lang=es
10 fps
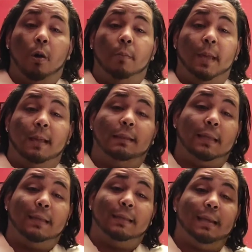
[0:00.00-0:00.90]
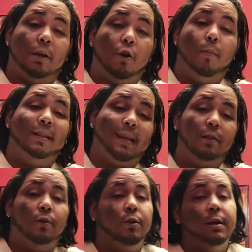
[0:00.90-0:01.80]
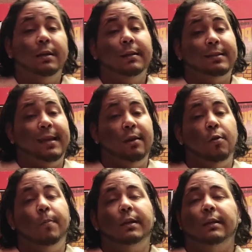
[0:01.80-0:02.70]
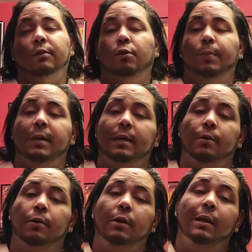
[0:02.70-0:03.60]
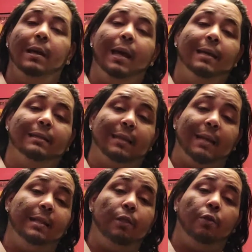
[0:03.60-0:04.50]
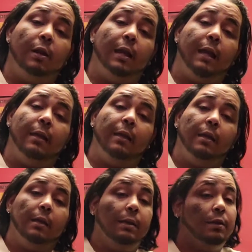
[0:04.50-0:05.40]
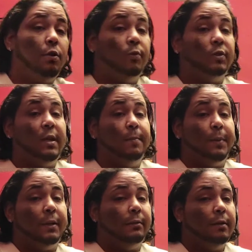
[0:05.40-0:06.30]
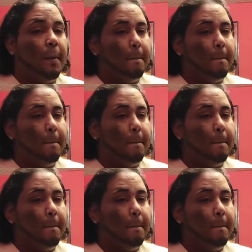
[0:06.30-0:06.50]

mi gente, sigan comentando, sigan compartiendo los videos, sigan dándole like, como siempre.